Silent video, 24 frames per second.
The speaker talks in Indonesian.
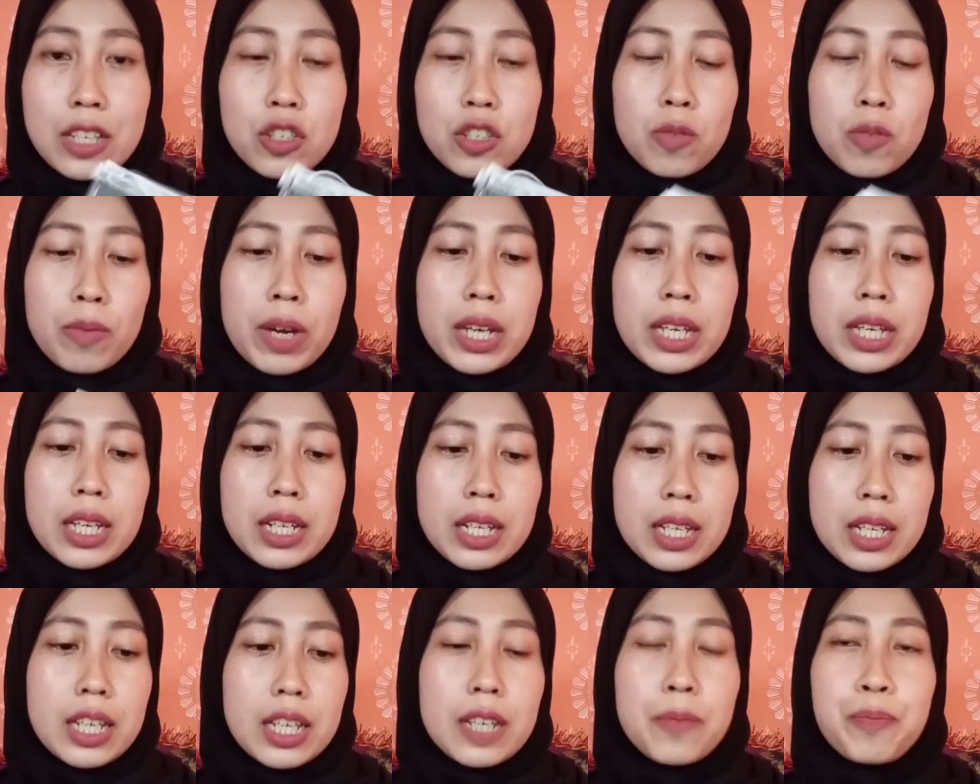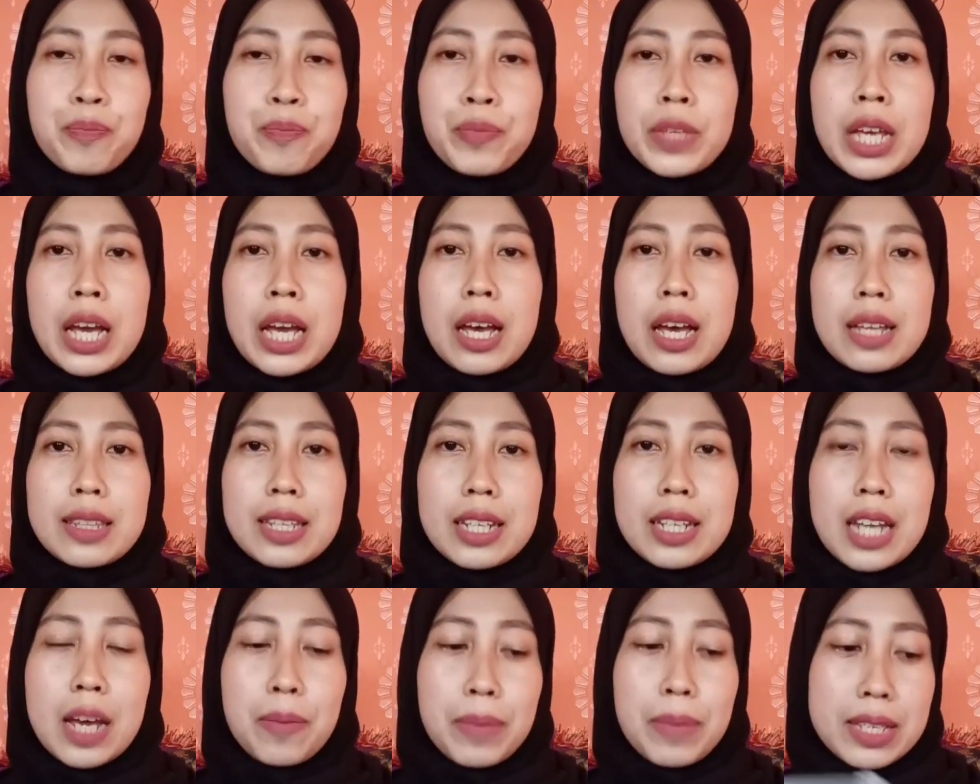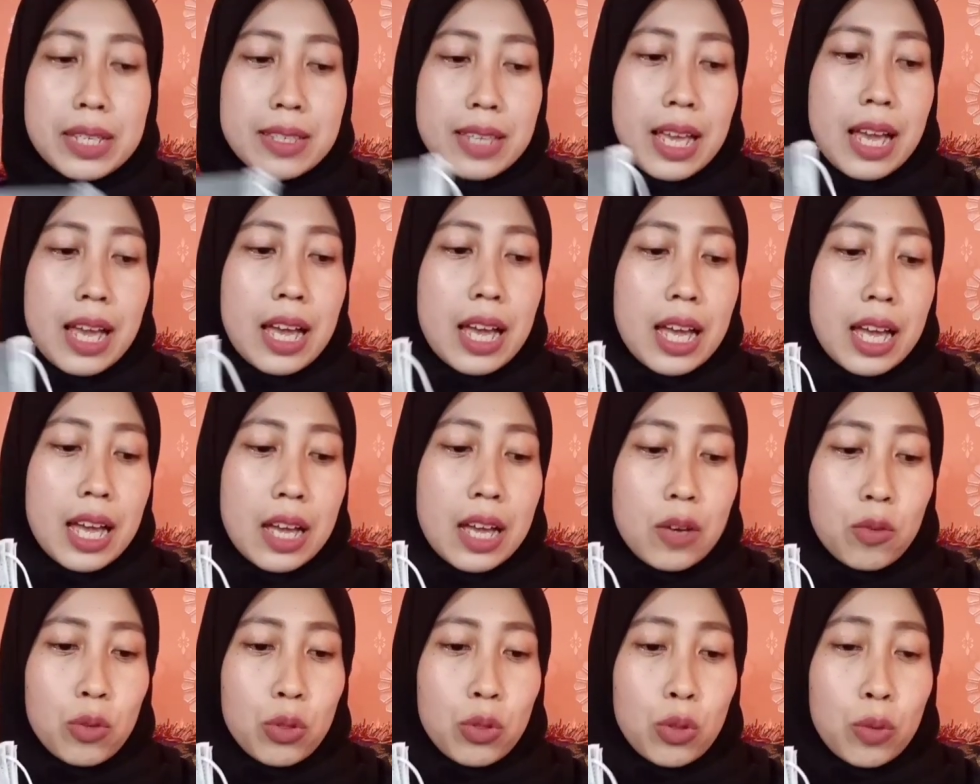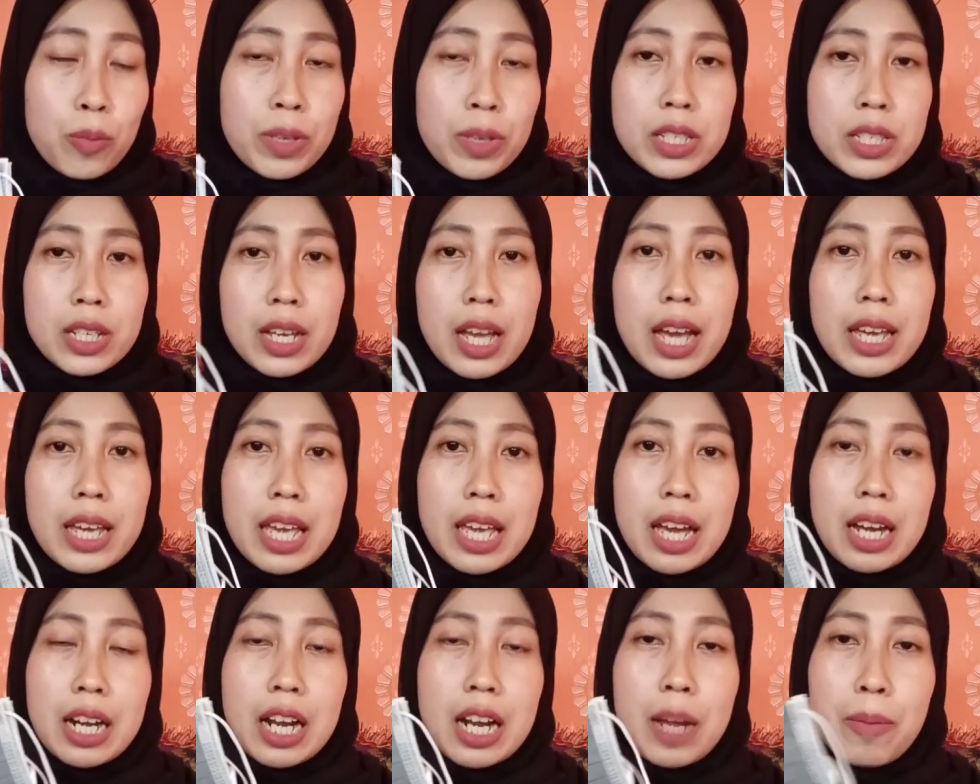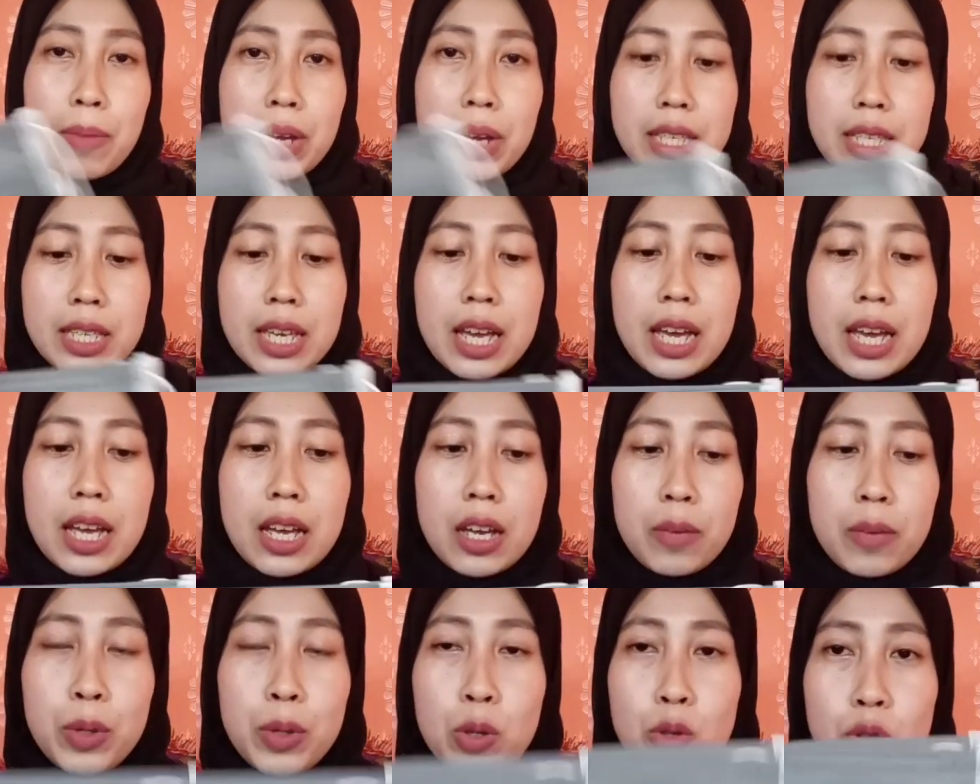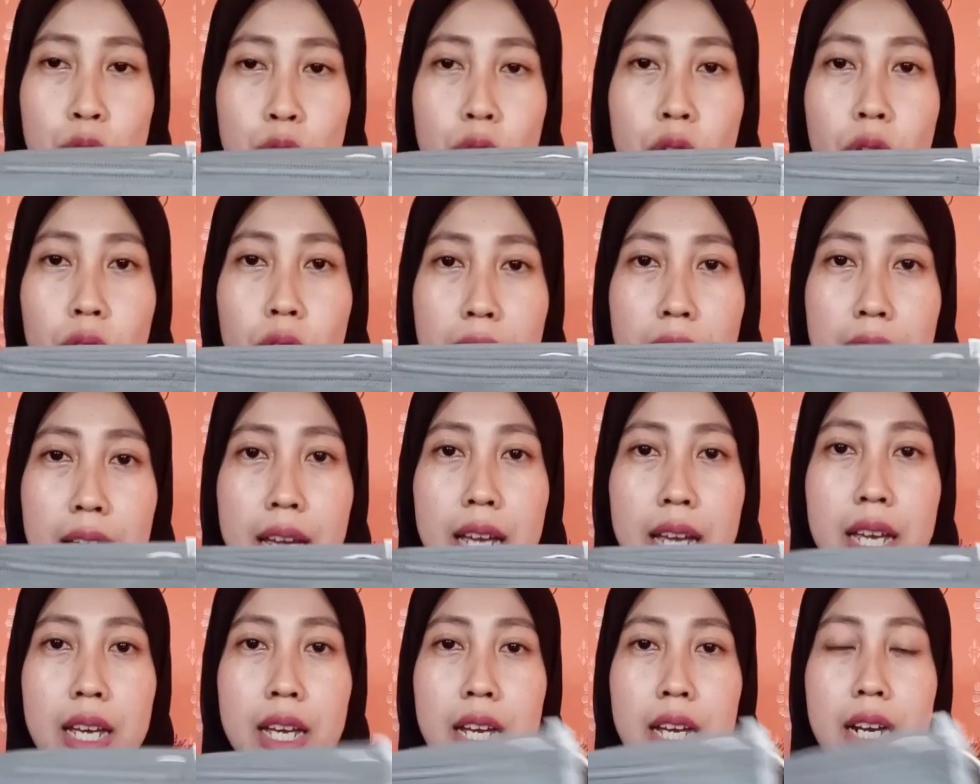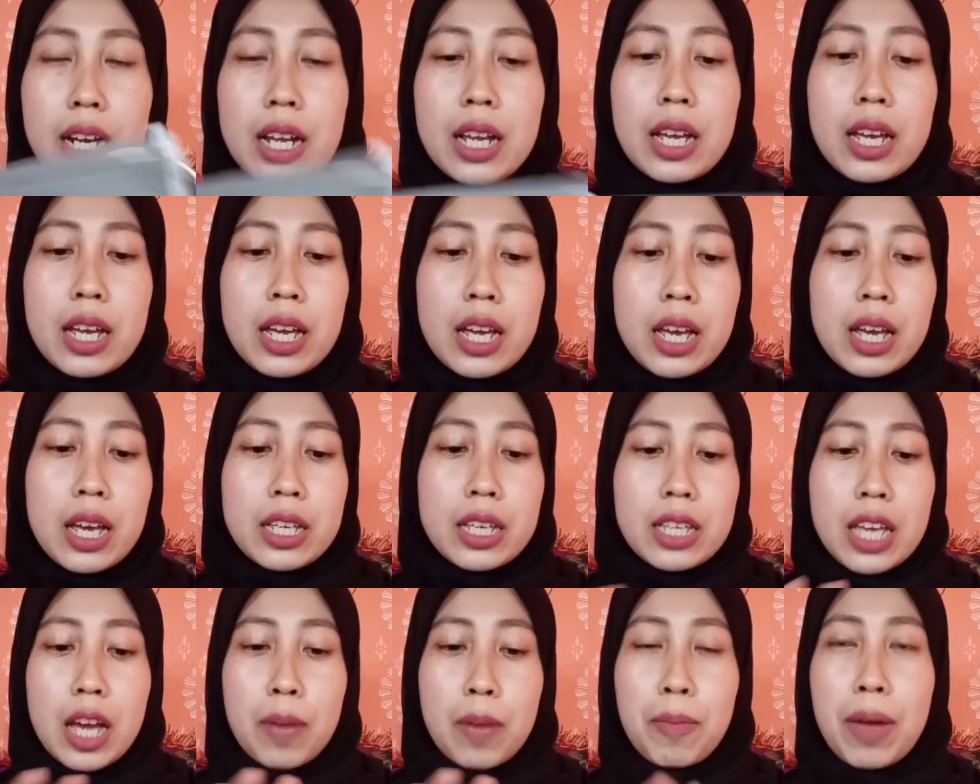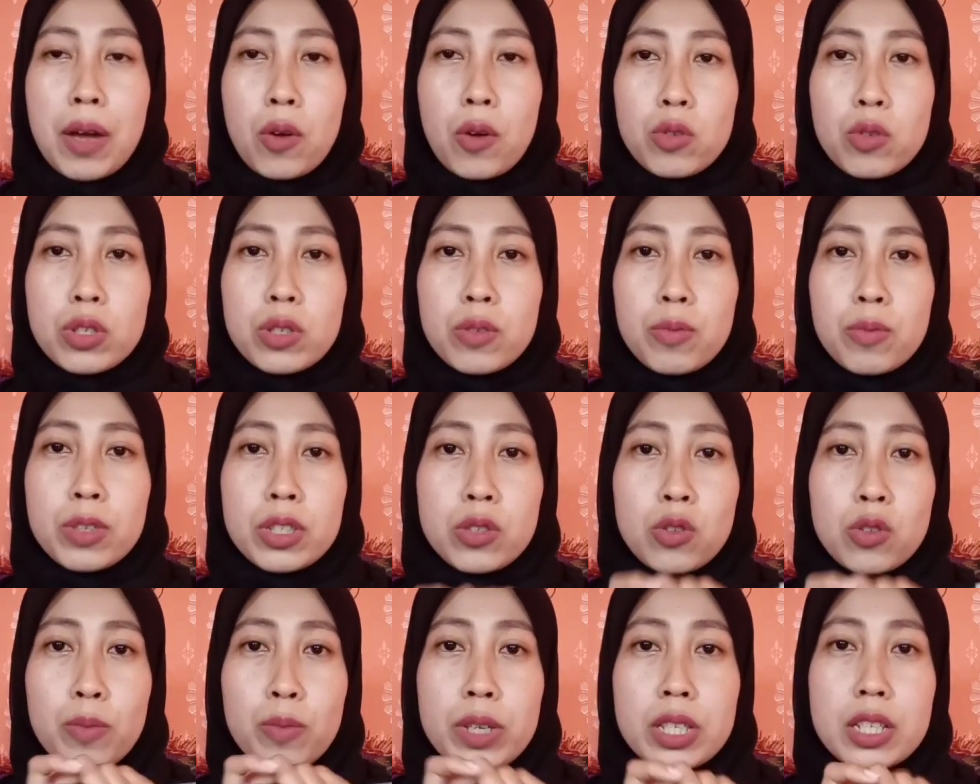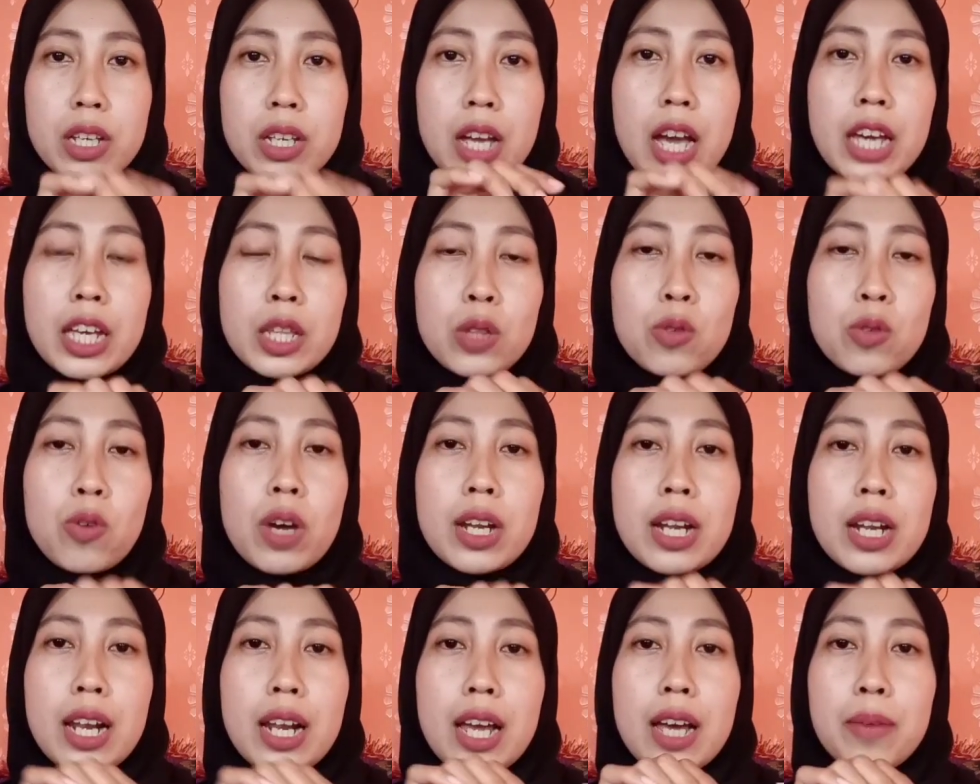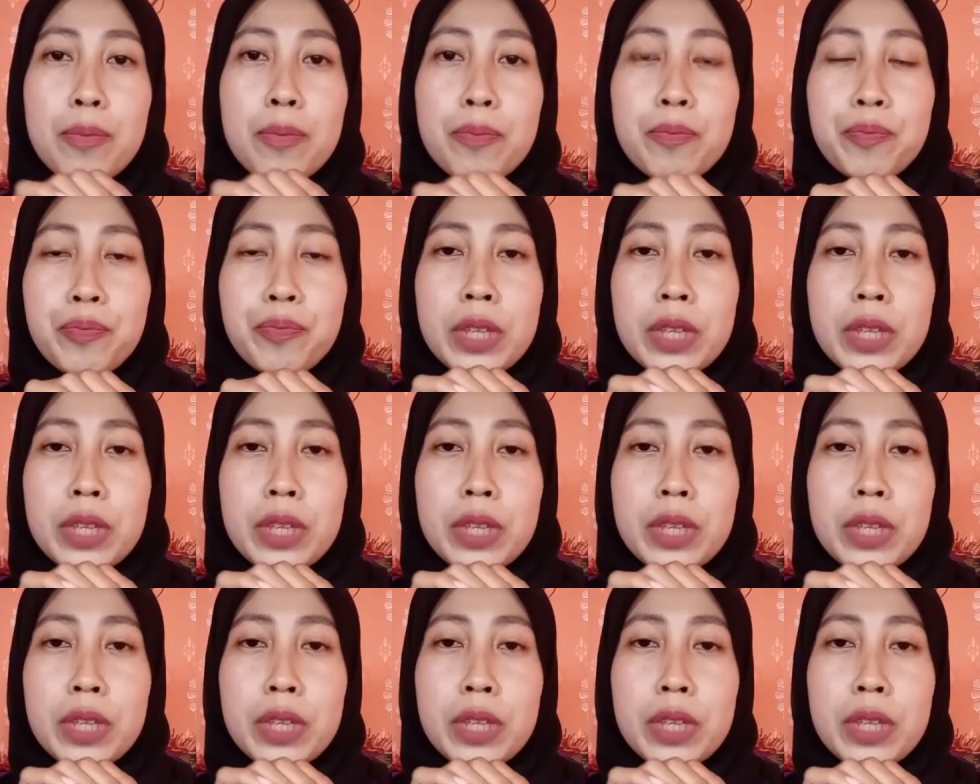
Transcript: Cuma ini tidak bisa untuk mencegah yang namanya virus corona karena yang bagus untuk mencegah itu adalah